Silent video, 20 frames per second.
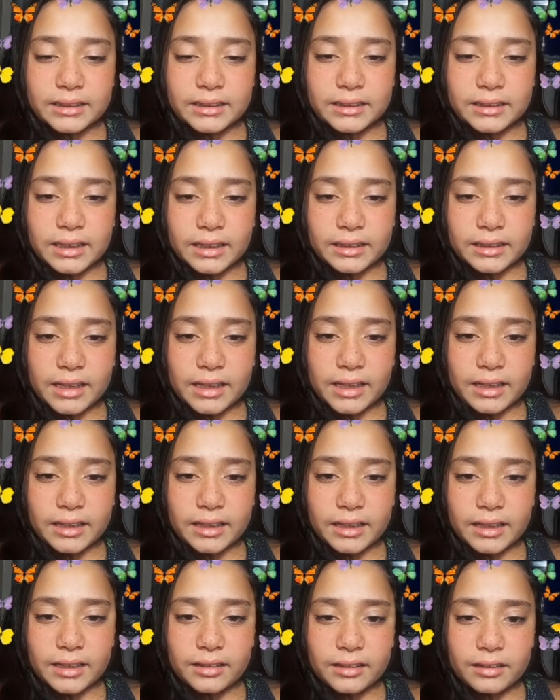Quem quer
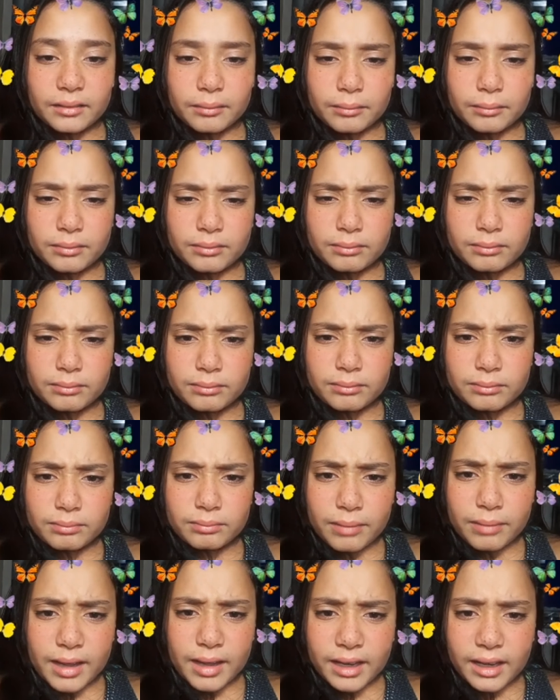ir
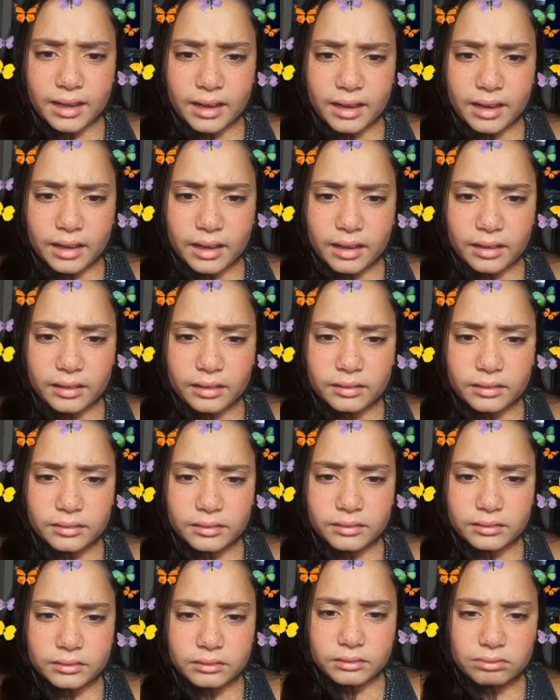para a.
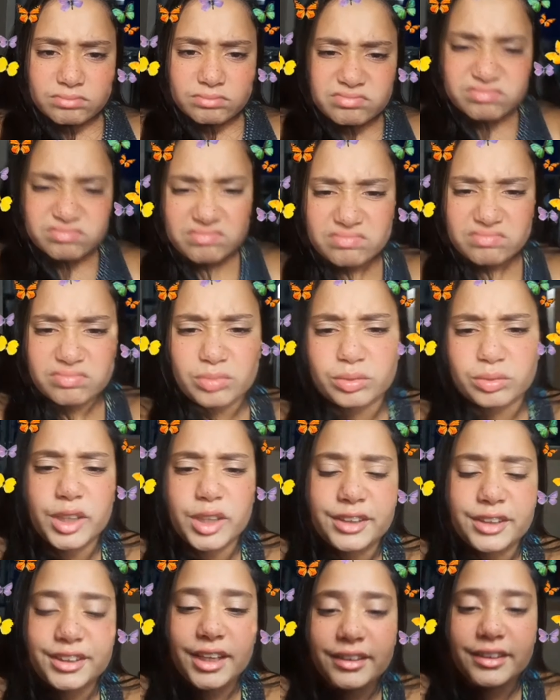Não tô
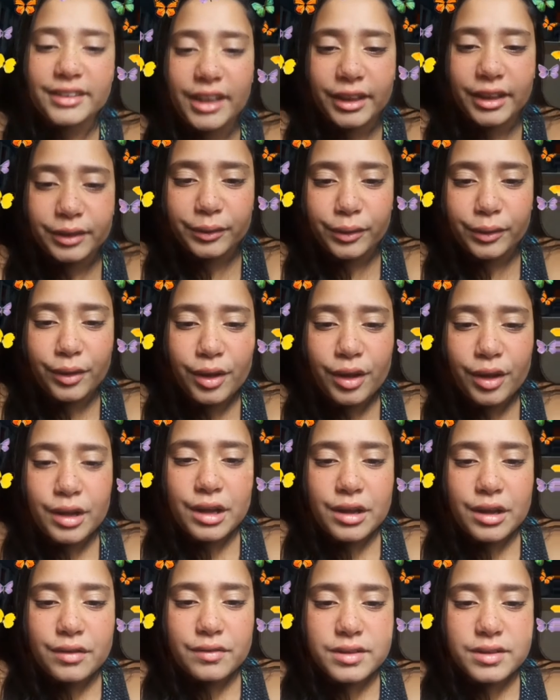entendendo.
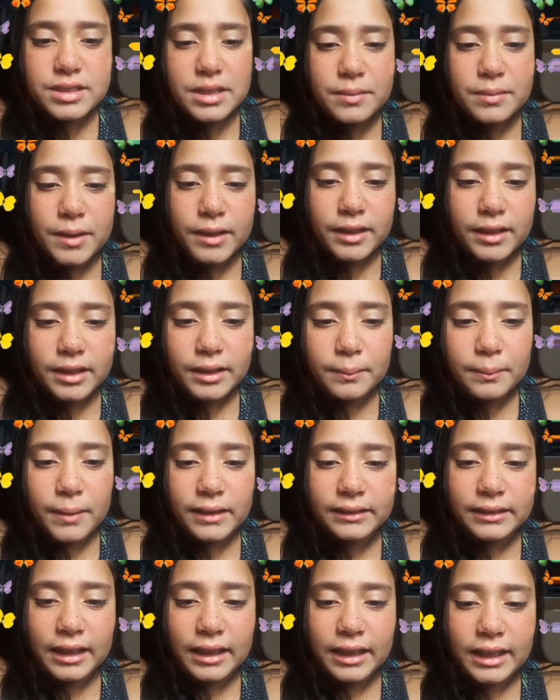Você é uma menina que
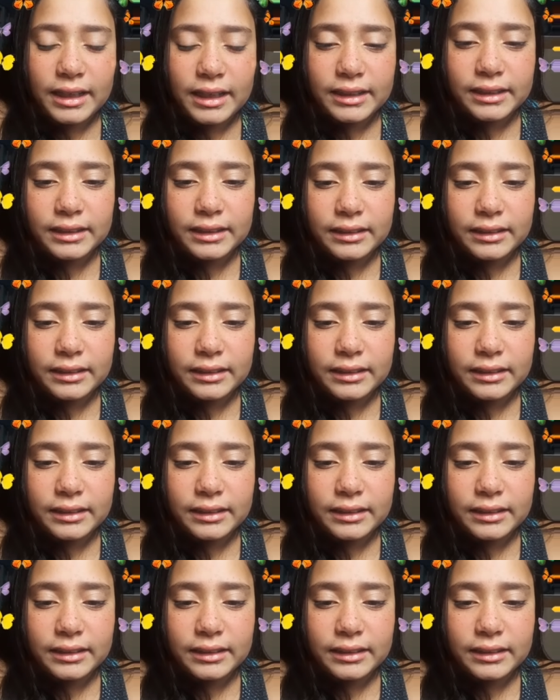batalha.